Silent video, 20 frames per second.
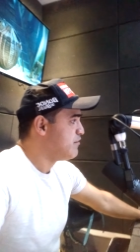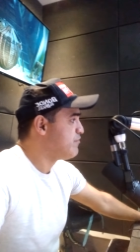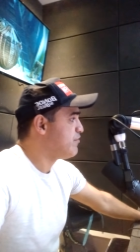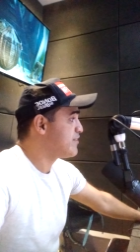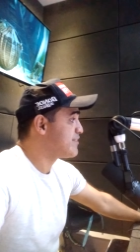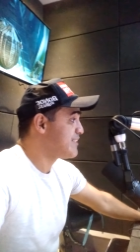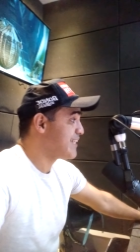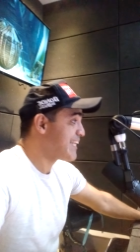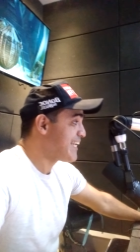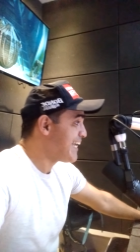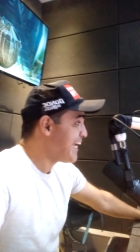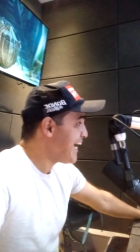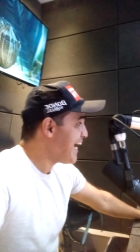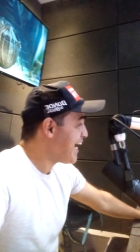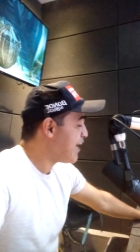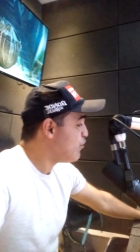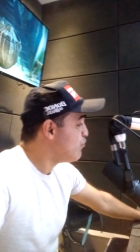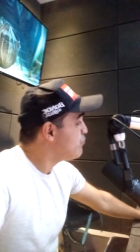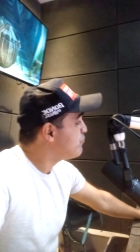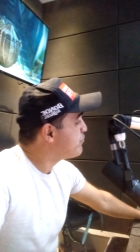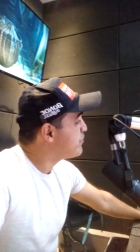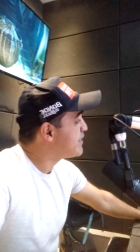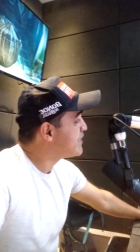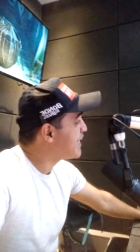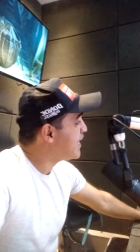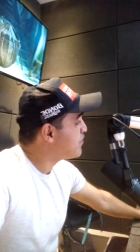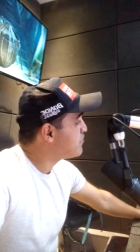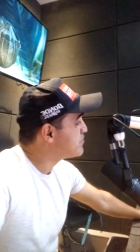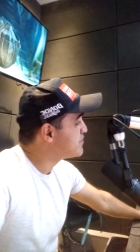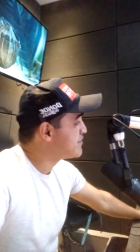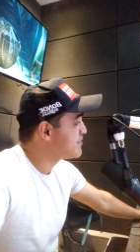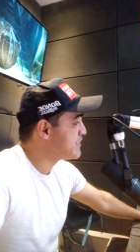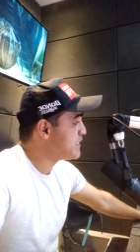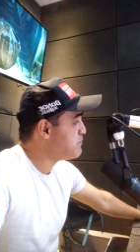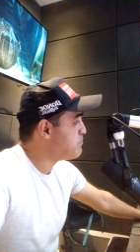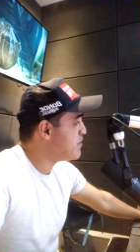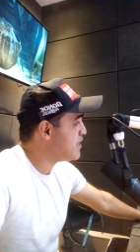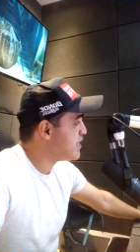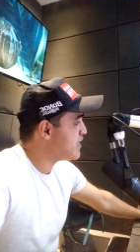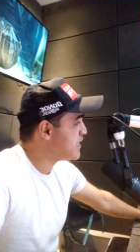Você quer um final de
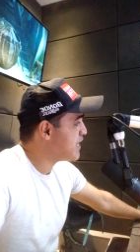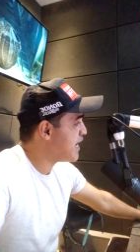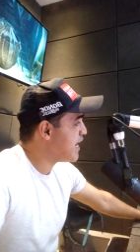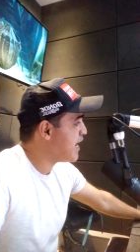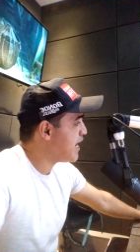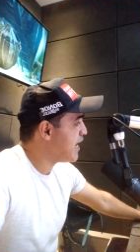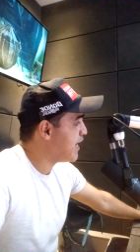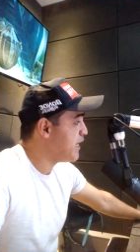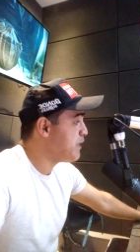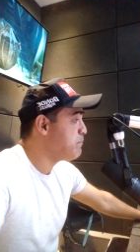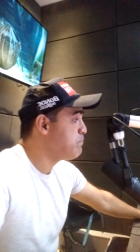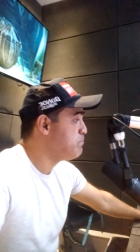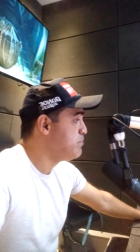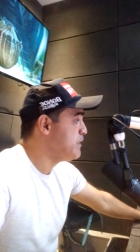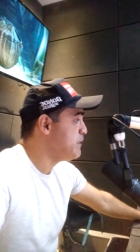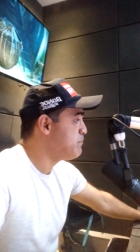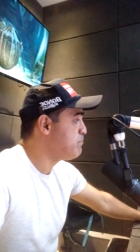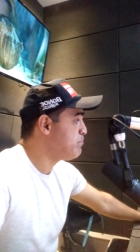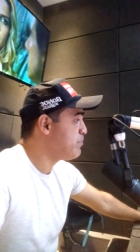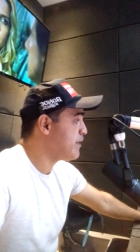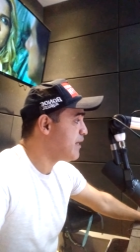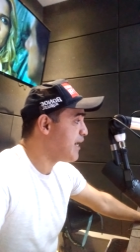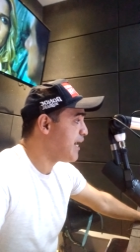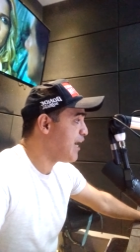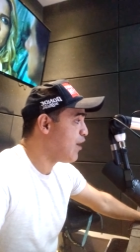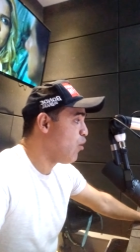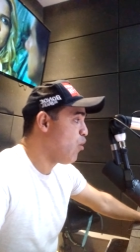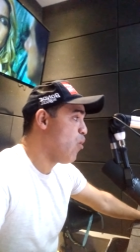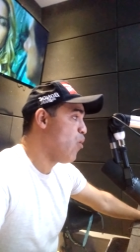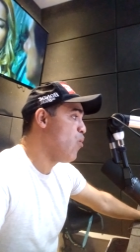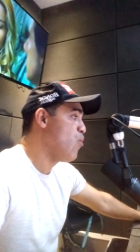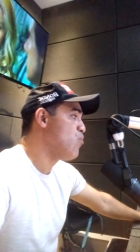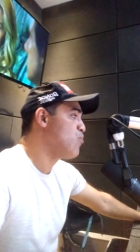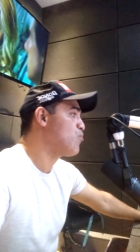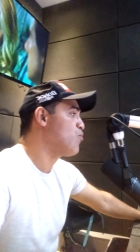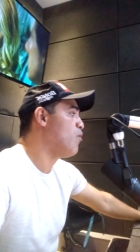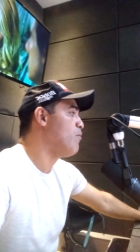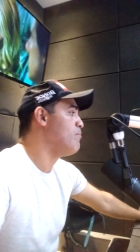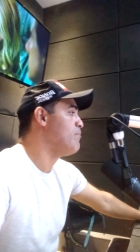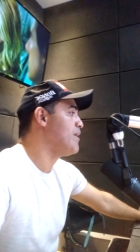semana em pipa ou
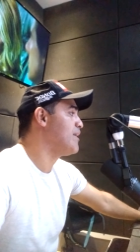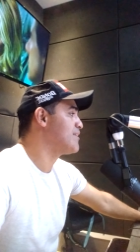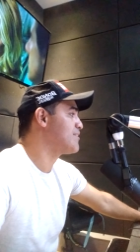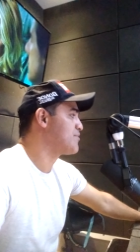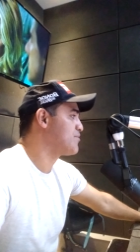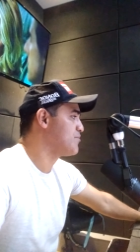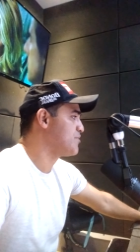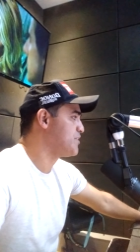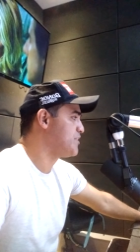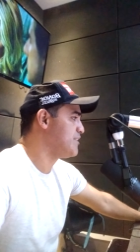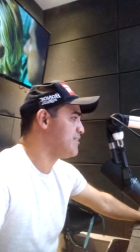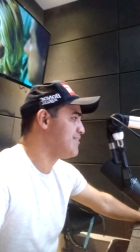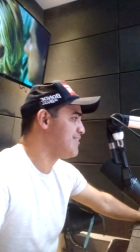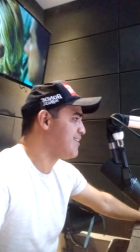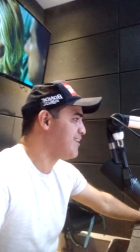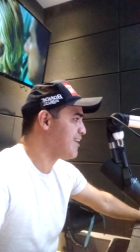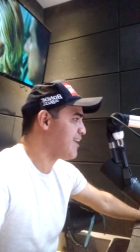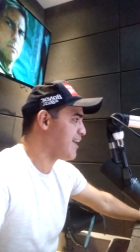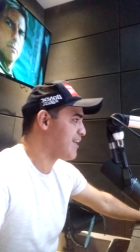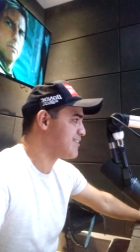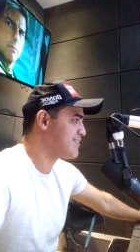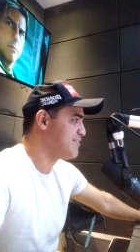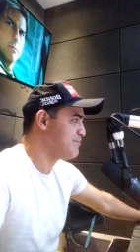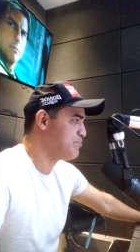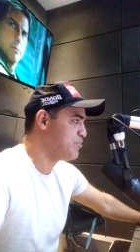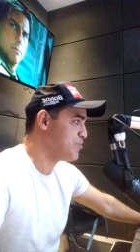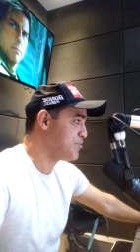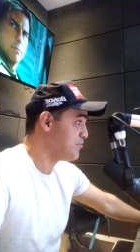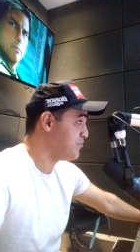comer sushi de graça por